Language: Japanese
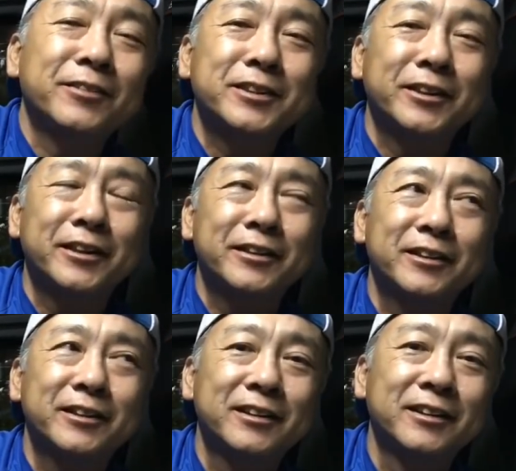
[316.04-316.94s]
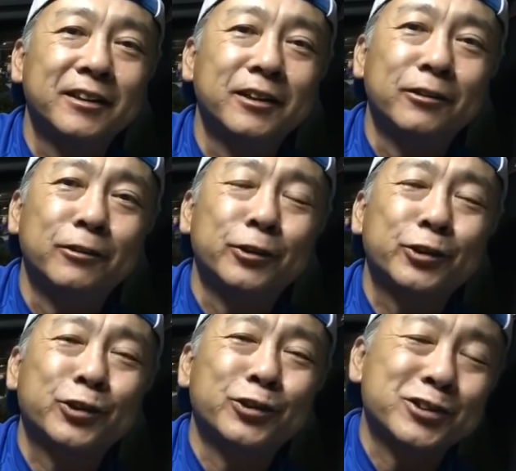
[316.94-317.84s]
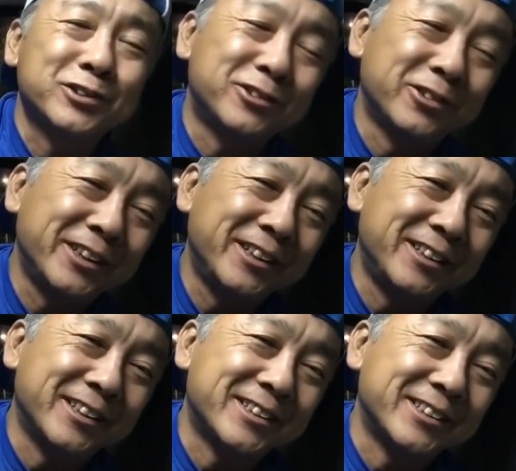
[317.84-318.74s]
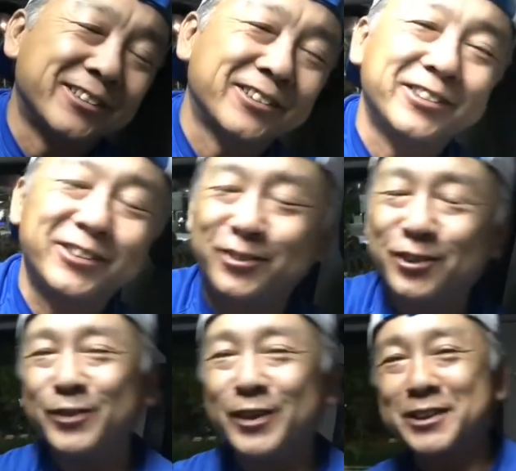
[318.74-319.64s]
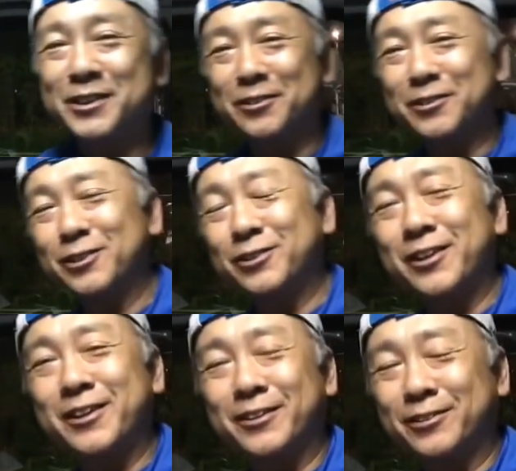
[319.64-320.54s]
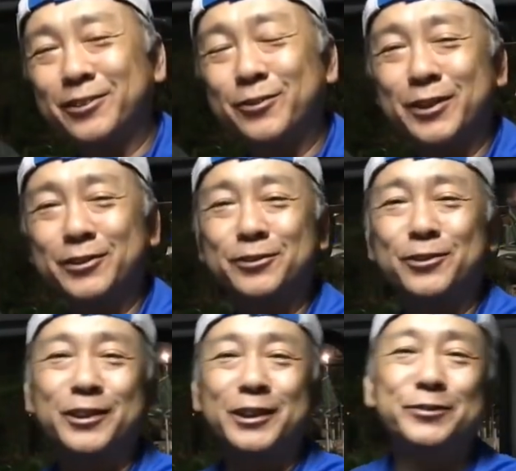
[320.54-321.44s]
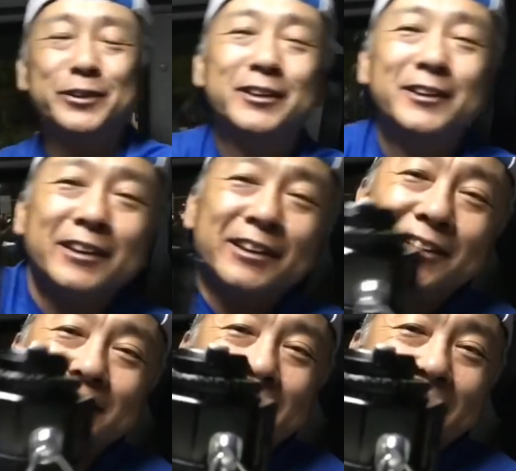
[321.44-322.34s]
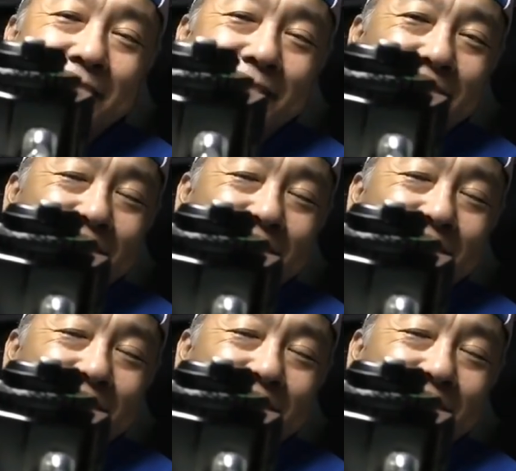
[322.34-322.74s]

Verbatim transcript: りますかね音すごいいいんですよ。この横走りの布ね、布膜のフォーカルプレイ、シャッター